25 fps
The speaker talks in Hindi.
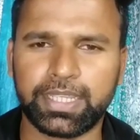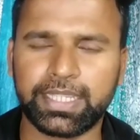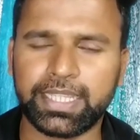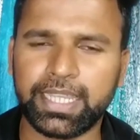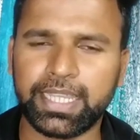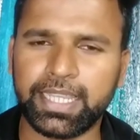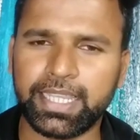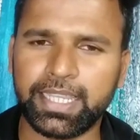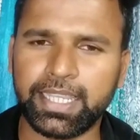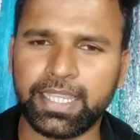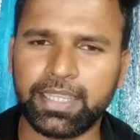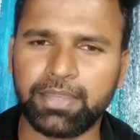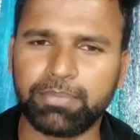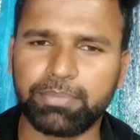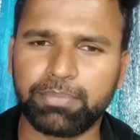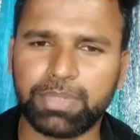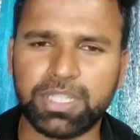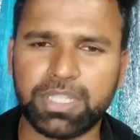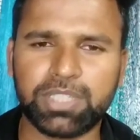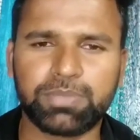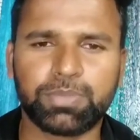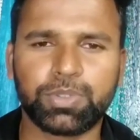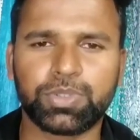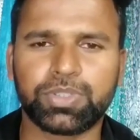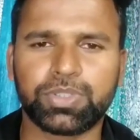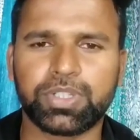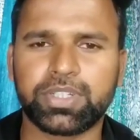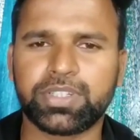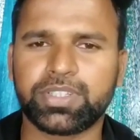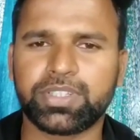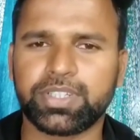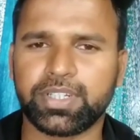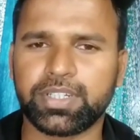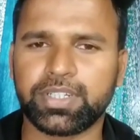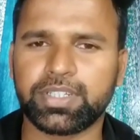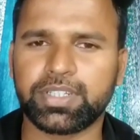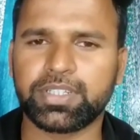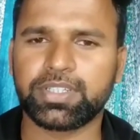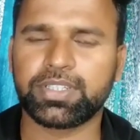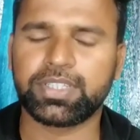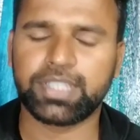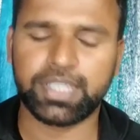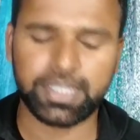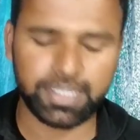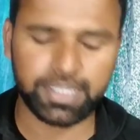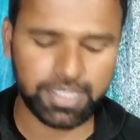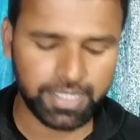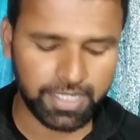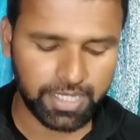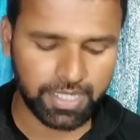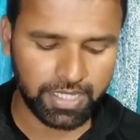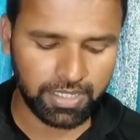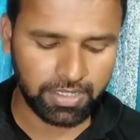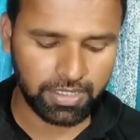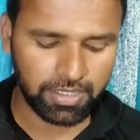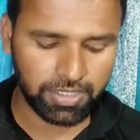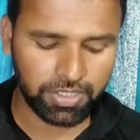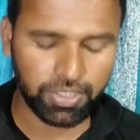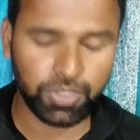यही ब्रजभूषण शरण सिंह जी हैं